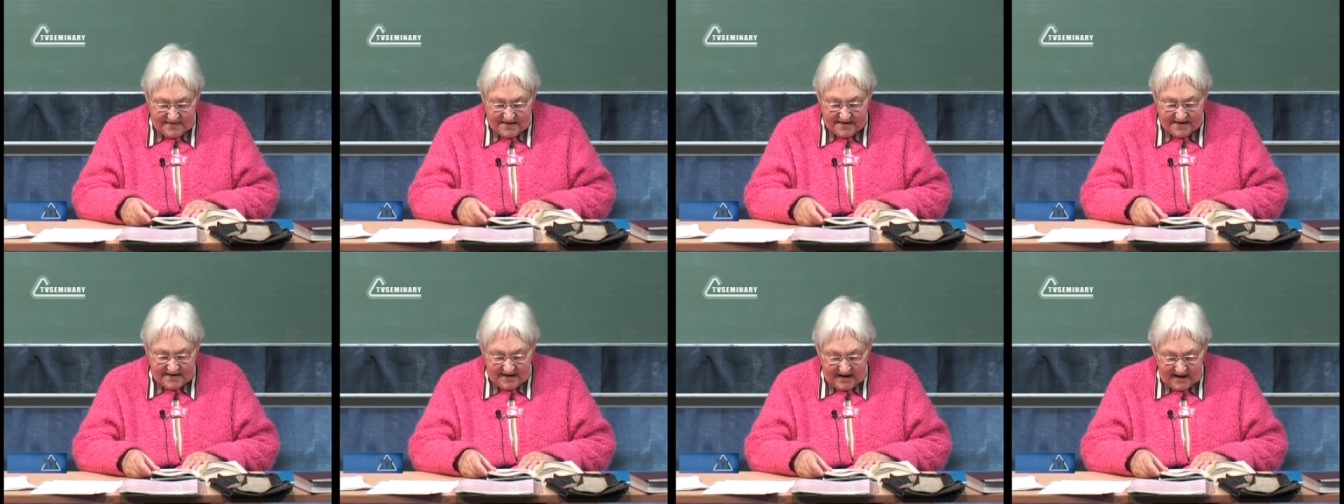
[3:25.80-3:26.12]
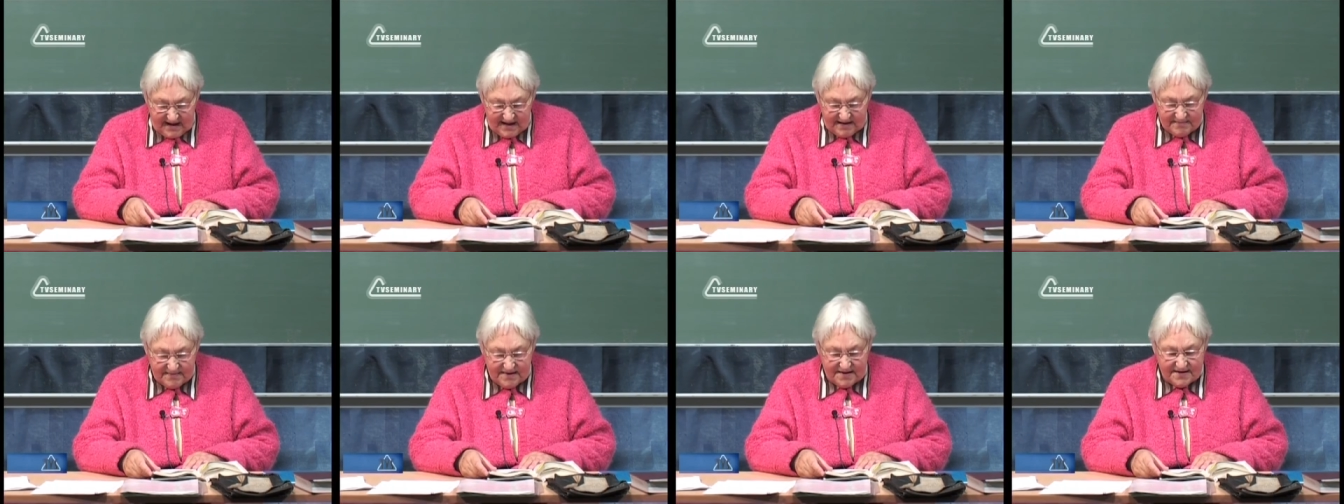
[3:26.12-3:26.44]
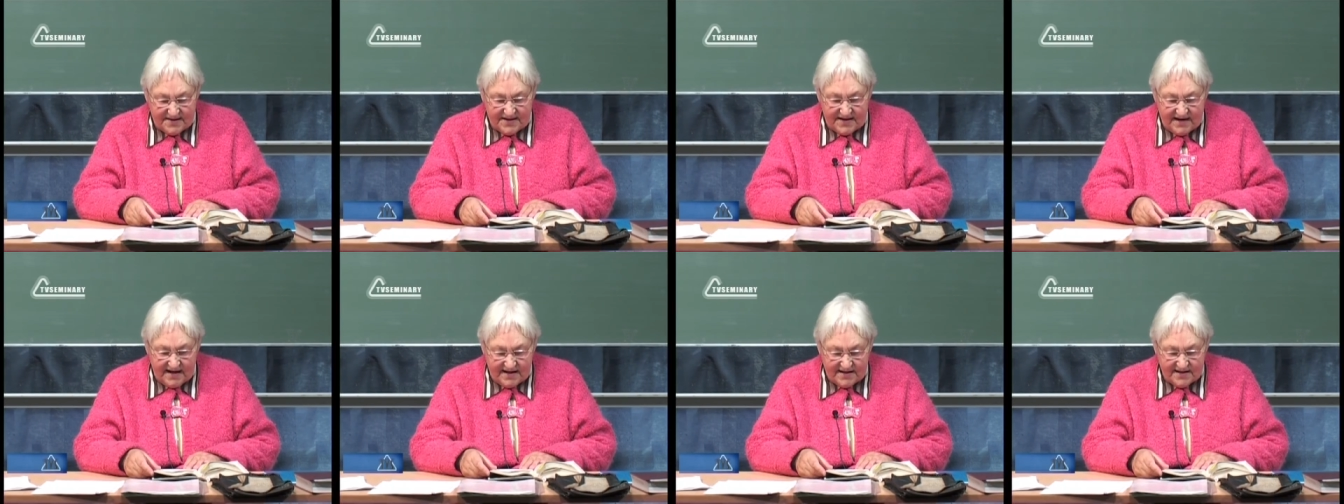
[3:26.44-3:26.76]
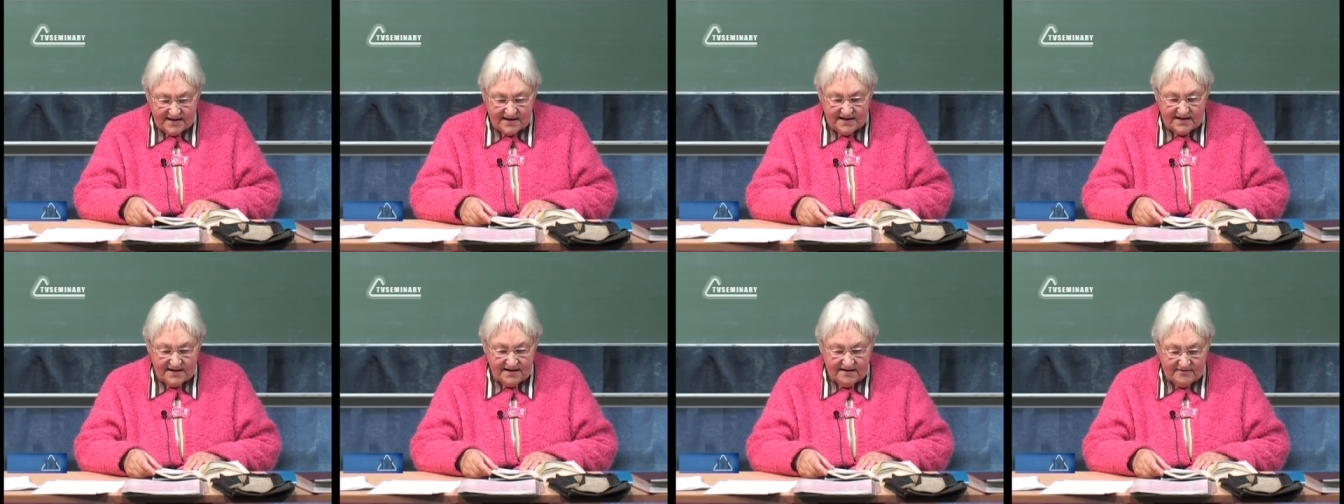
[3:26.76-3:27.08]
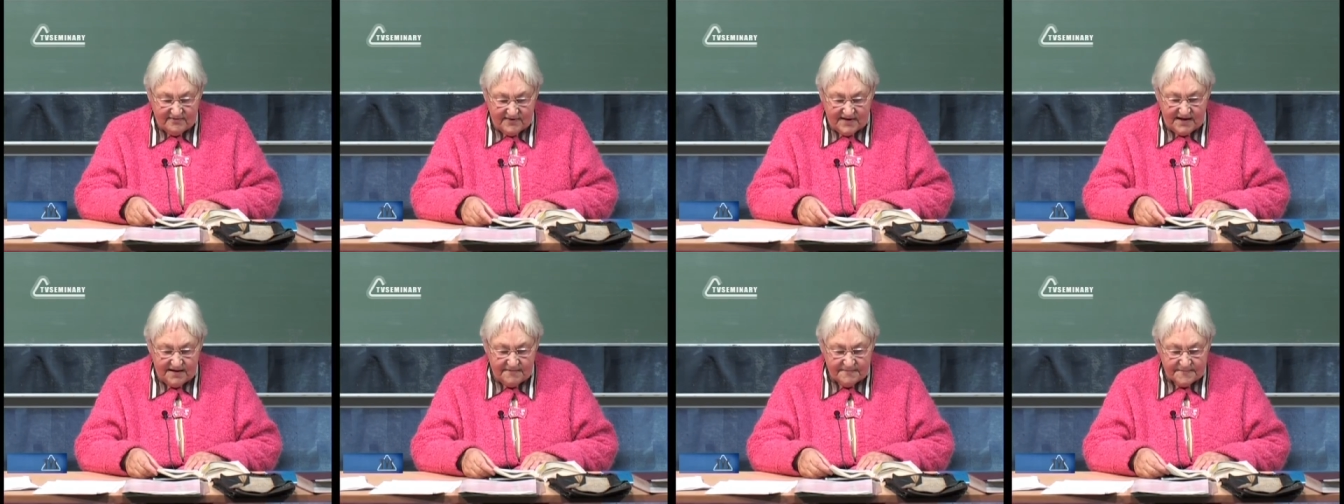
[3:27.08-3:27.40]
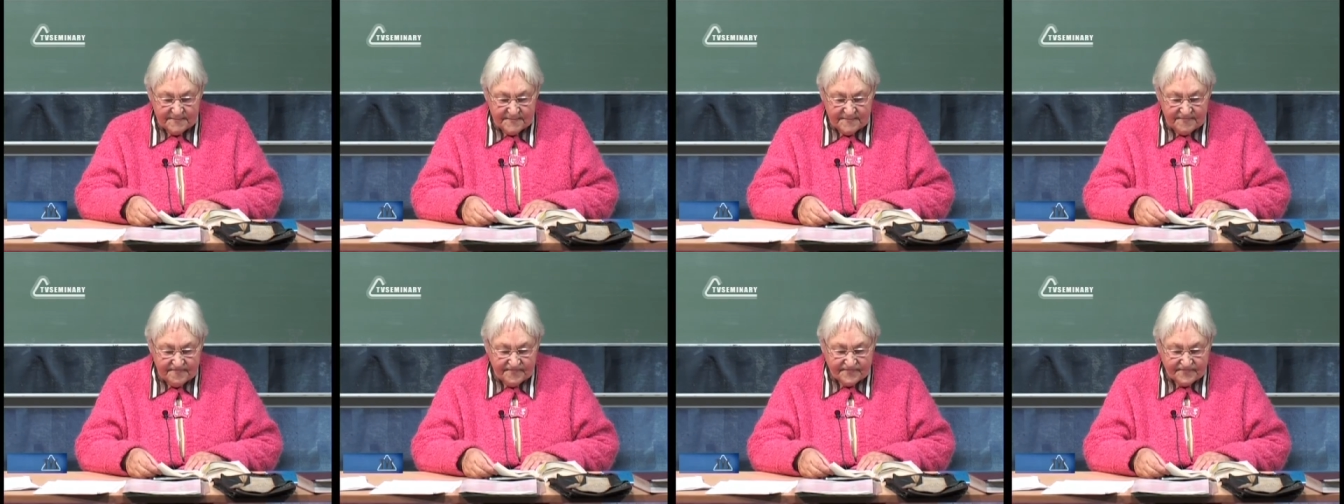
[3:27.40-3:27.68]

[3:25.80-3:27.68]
Ефесянам из третьей главы.